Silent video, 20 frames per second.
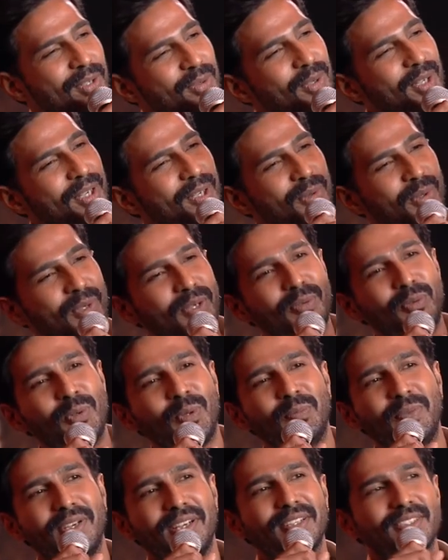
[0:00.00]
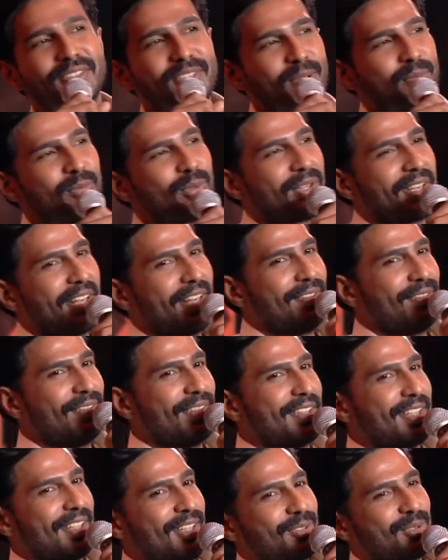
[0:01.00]
ஒரே ஒரு உண்மையான சம்பவம் என்
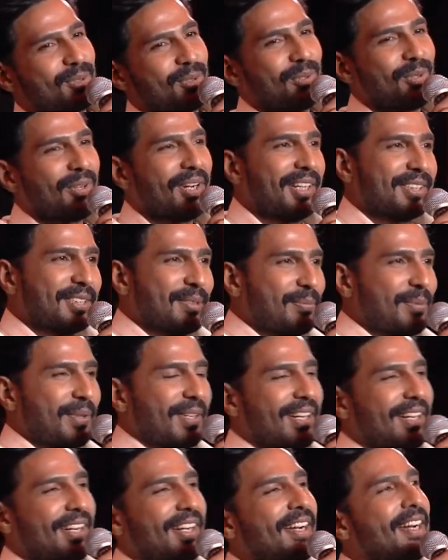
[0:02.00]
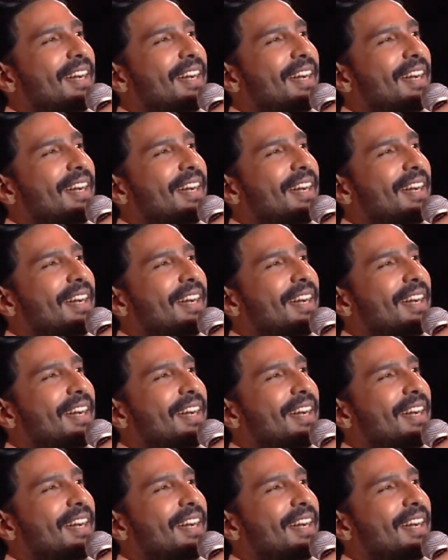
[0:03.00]
லைஃப்லேருந்து நான் சொல்லணும்னு ஆசைப்பட்றேன்